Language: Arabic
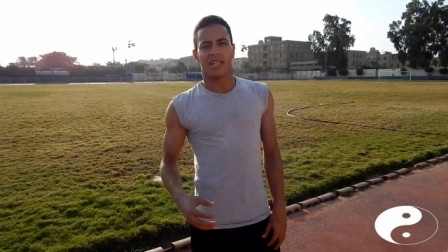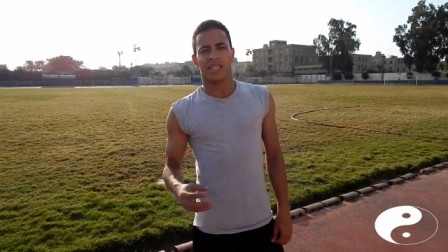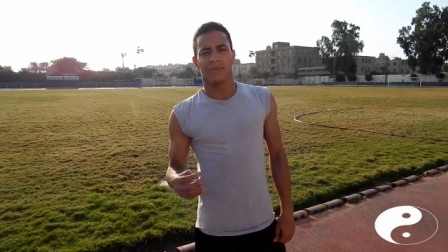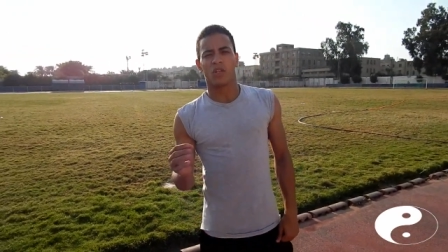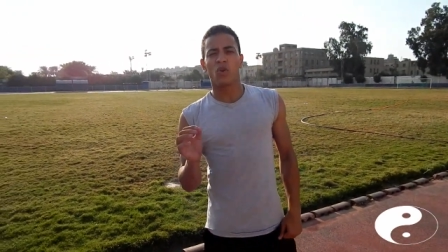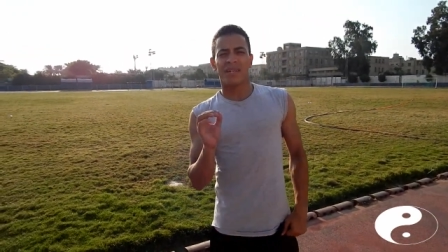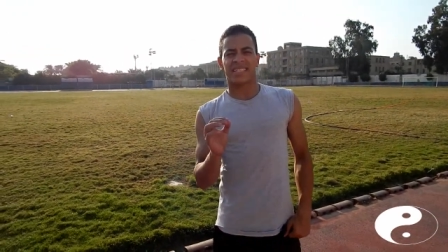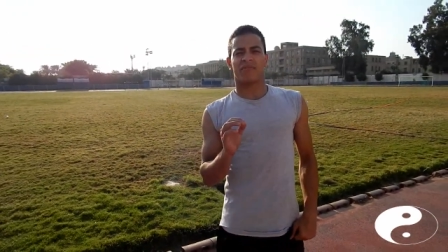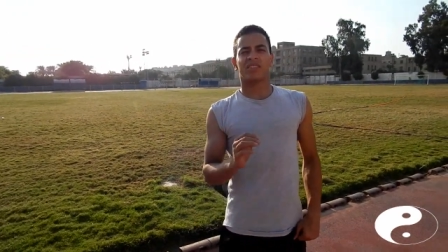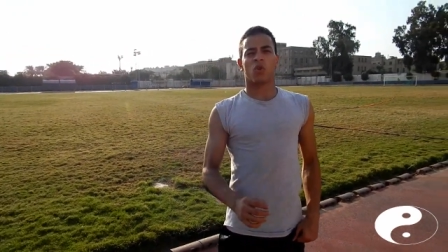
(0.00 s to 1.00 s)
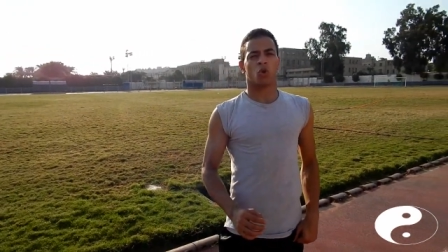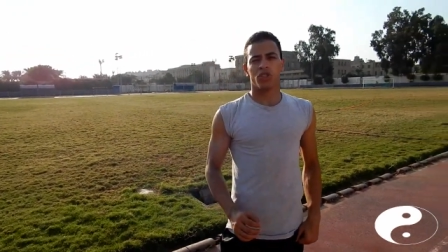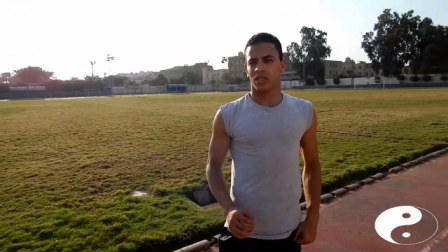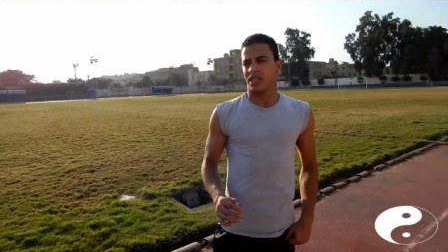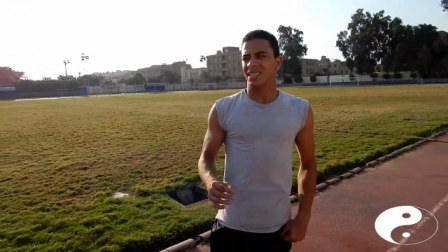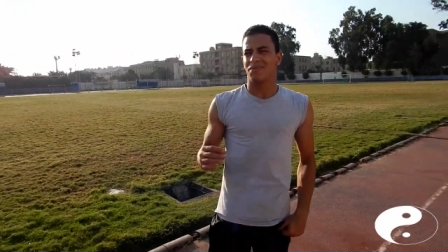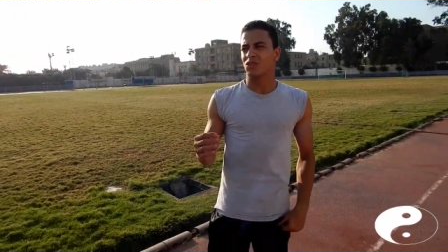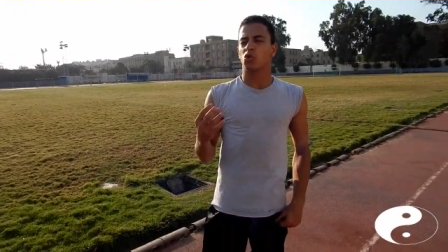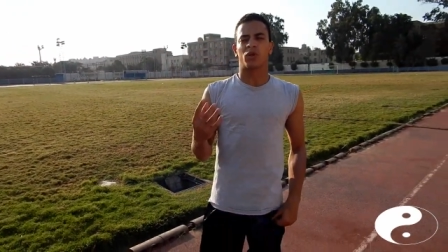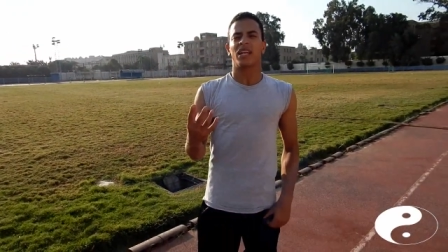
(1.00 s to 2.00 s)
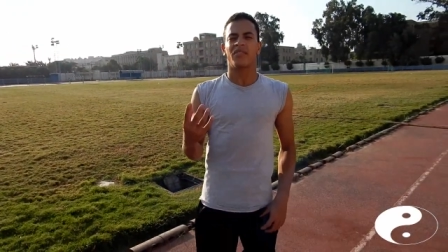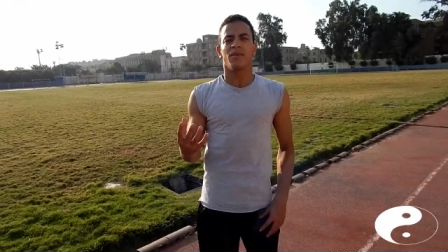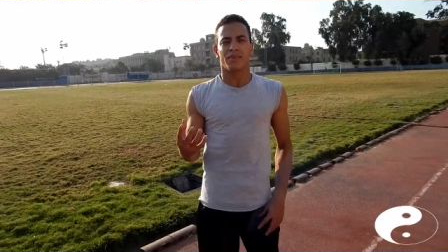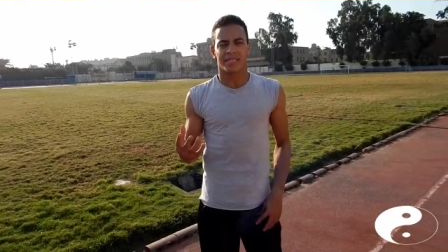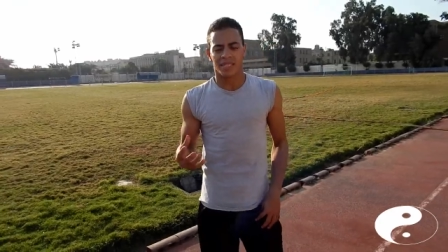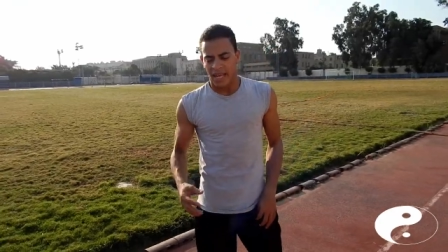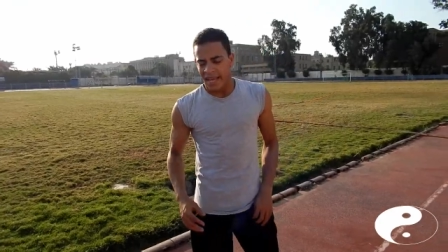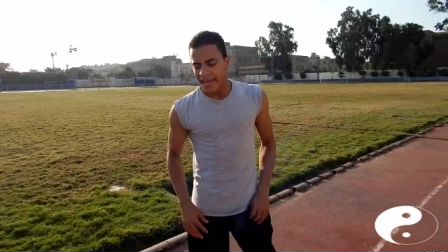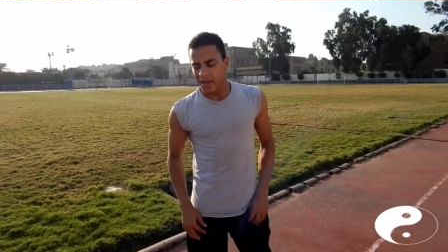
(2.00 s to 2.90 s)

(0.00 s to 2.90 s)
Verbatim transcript: اللي بيجي له مزق فتح الحوض لازم برضه يكون عارف ايه المزق